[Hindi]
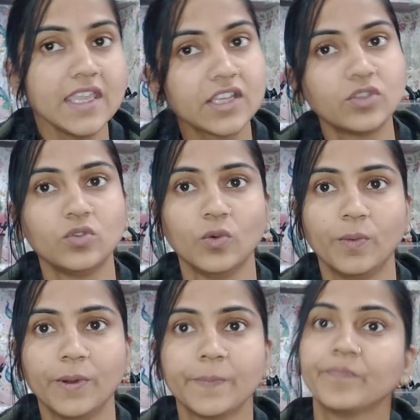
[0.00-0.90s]
एक
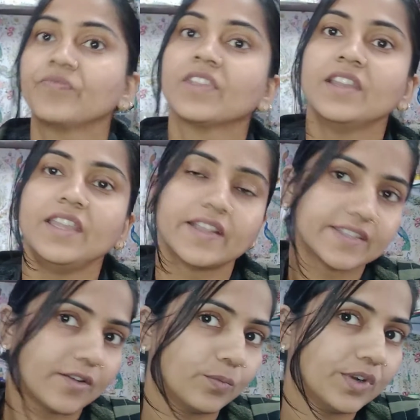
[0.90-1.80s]
ट्यूब एक
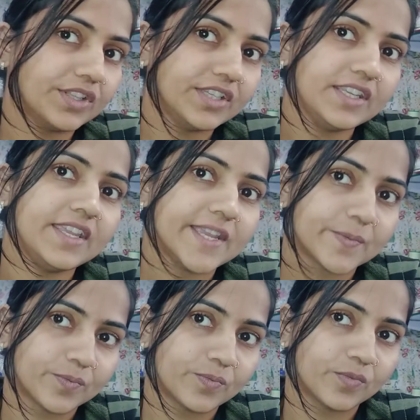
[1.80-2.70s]
सेवन पॉइंट थ्री
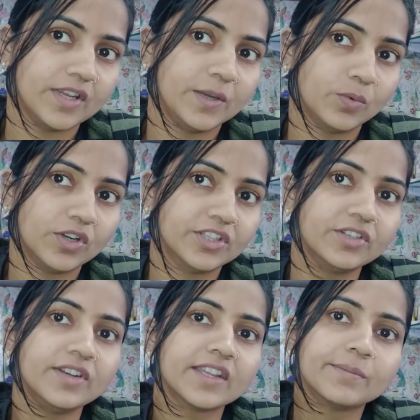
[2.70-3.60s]
एक एट पॉइंट
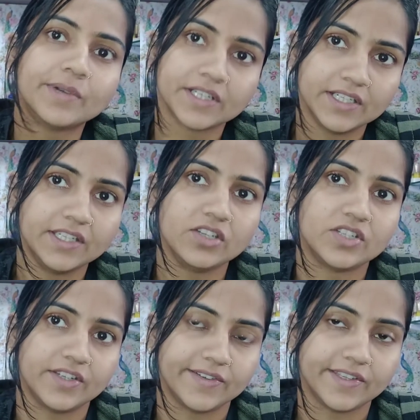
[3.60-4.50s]
थ्री और एक बर्गंडी
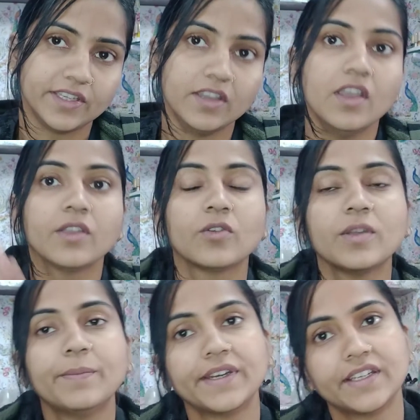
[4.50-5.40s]
शीट की
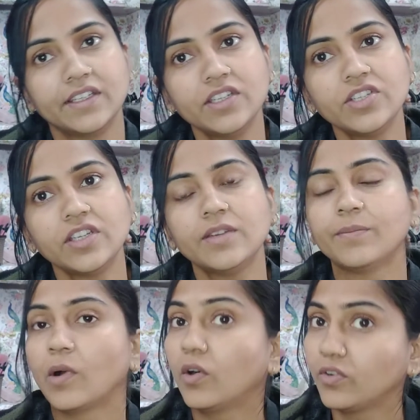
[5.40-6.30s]
क्योंकि बर्गंडी शीट
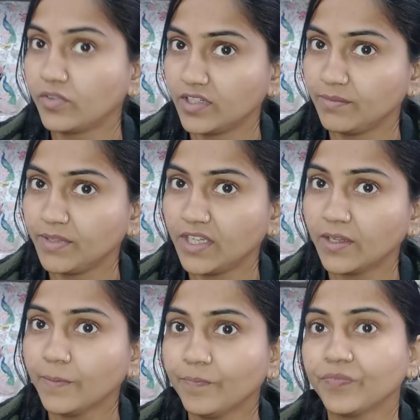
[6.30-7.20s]
बहुत ट्रेंड में
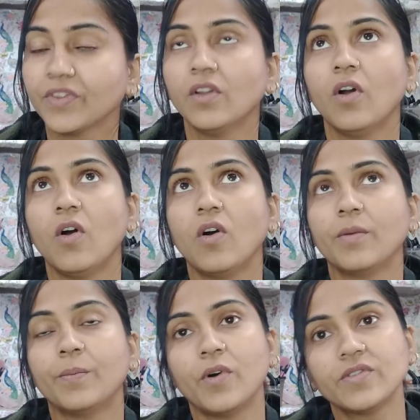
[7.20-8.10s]
है
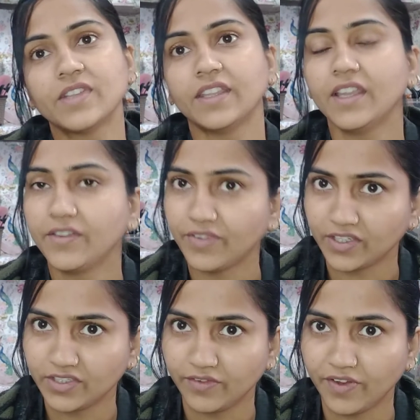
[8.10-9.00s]
और बहुत ज़्यादा
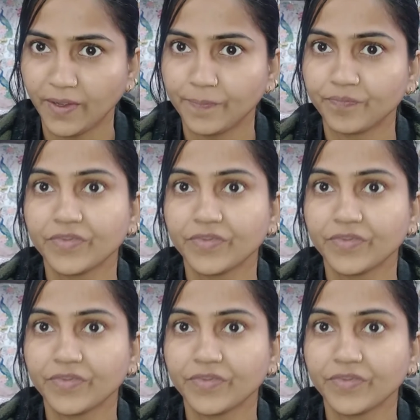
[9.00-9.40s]
इफ़ेक्टिव है